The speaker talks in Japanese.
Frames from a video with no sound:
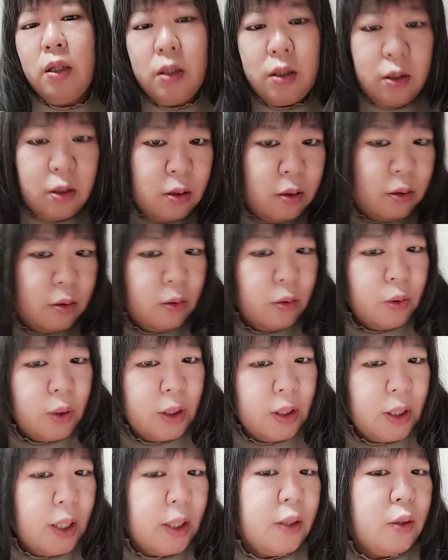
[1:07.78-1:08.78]
苦労が
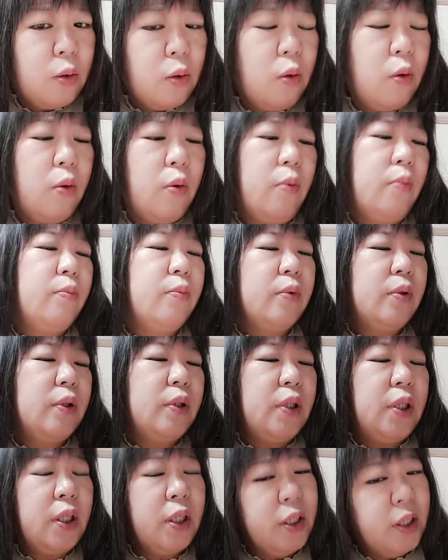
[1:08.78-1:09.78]
ないと
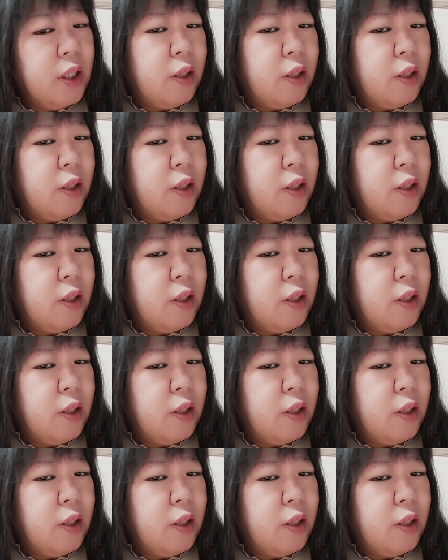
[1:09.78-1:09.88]
生きて